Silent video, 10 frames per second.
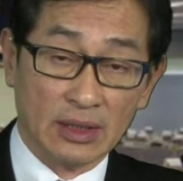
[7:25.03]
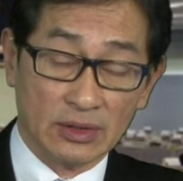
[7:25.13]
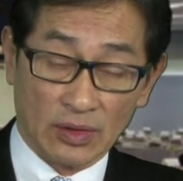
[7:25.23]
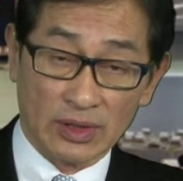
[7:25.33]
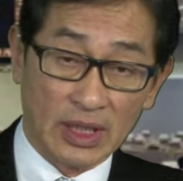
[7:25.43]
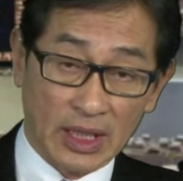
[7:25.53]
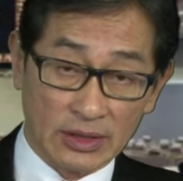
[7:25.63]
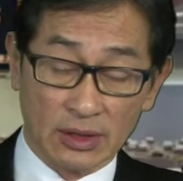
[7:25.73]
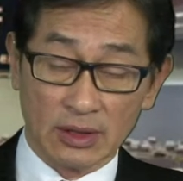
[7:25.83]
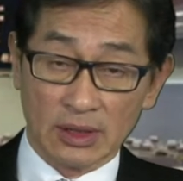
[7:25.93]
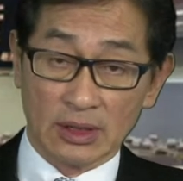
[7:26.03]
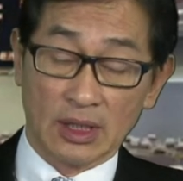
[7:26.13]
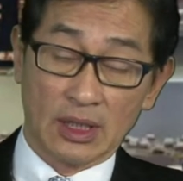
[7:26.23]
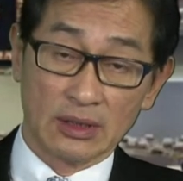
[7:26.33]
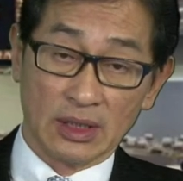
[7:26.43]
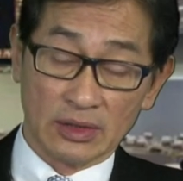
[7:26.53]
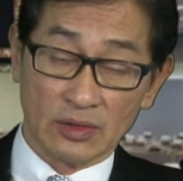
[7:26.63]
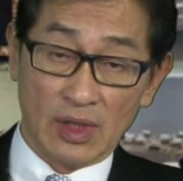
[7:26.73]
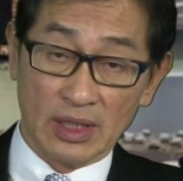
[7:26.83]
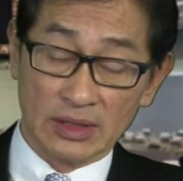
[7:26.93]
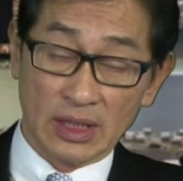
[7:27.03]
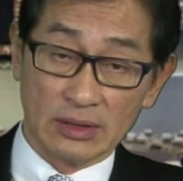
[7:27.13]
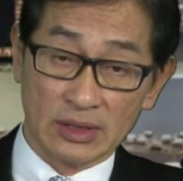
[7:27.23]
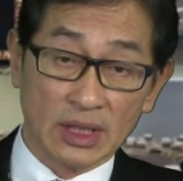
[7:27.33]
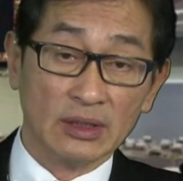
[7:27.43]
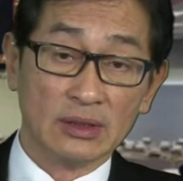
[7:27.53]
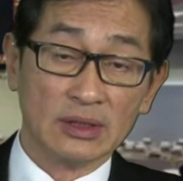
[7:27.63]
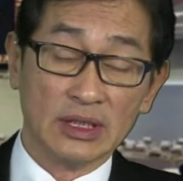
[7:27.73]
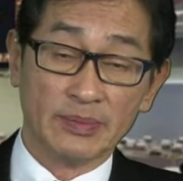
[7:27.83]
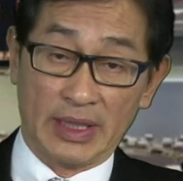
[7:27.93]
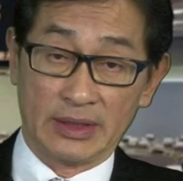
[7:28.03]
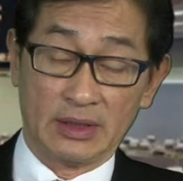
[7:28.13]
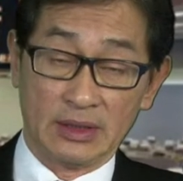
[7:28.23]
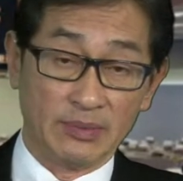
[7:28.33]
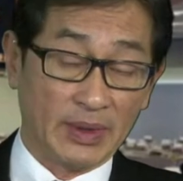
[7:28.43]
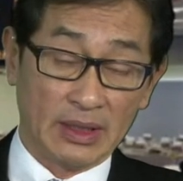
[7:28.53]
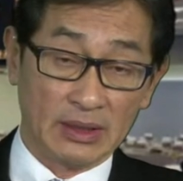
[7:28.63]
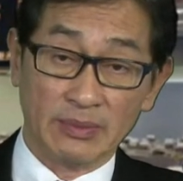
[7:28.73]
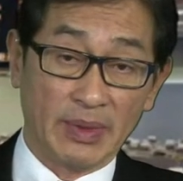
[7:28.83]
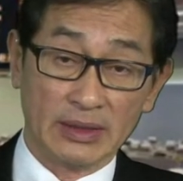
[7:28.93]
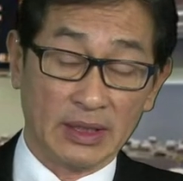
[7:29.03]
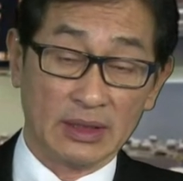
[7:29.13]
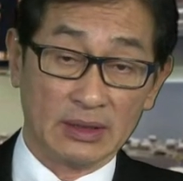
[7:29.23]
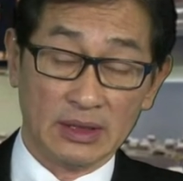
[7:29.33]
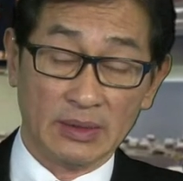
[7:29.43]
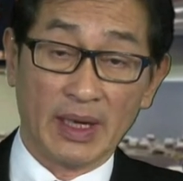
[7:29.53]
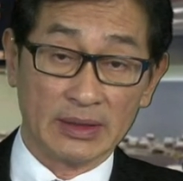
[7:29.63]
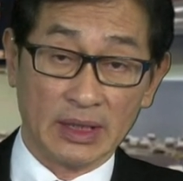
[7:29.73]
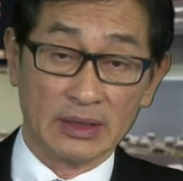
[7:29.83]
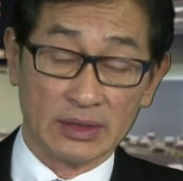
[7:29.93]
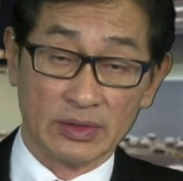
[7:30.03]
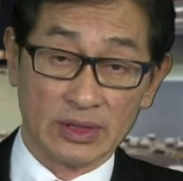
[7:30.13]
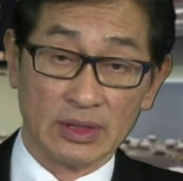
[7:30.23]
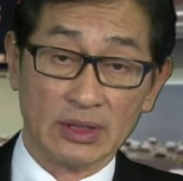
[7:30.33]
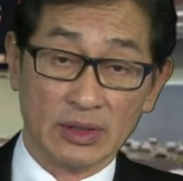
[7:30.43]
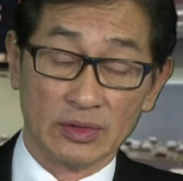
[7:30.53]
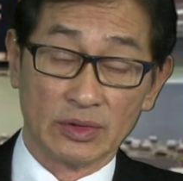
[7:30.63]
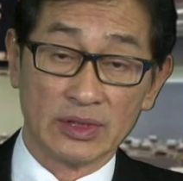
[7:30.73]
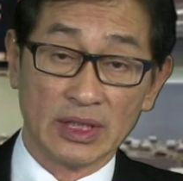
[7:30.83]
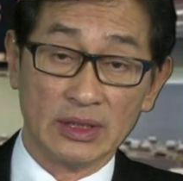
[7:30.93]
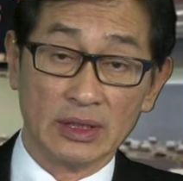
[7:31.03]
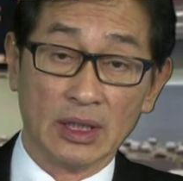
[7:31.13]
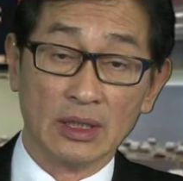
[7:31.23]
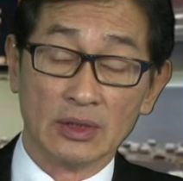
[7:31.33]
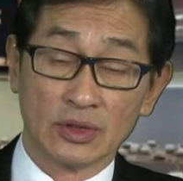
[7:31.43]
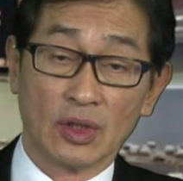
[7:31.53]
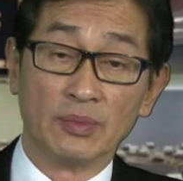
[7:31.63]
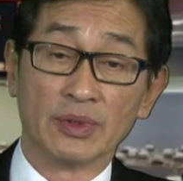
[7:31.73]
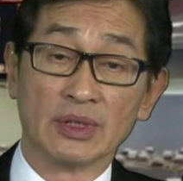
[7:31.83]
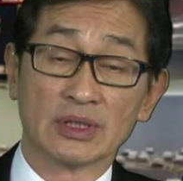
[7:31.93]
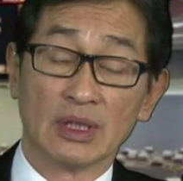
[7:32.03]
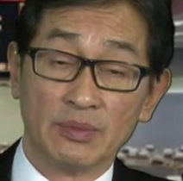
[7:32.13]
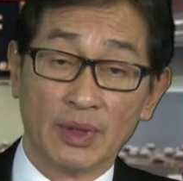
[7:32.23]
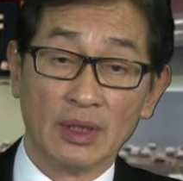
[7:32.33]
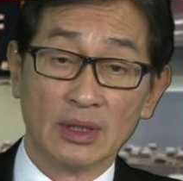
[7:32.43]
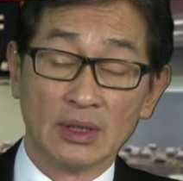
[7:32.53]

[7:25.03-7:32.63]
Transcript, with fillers: 总的来说，它要是往上升一百一百一百点一百点，就是有出现一个初步的升破；